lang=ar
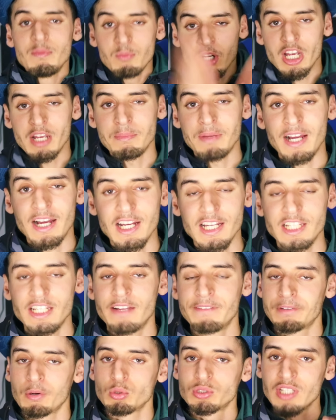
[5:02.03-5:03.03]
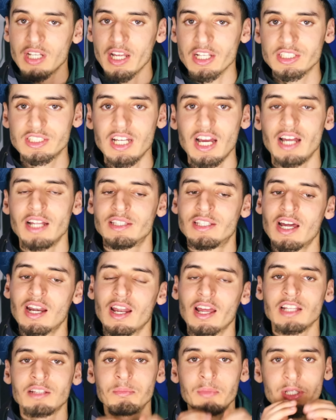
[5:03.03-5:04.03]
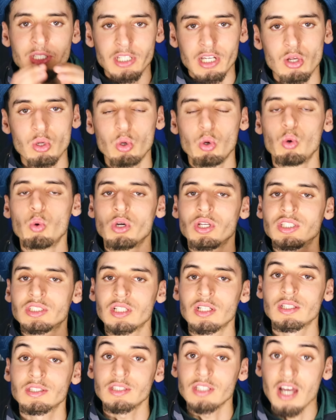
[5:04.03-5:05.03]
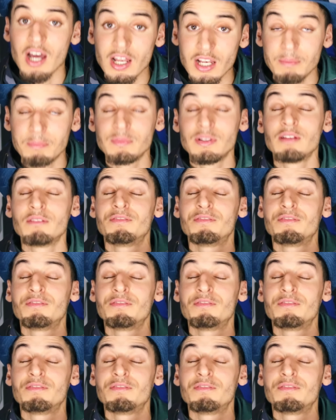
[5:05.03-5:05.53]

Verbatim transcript: المهم حاليا فوز رجع دار الخدمه ديالو ورسل طلب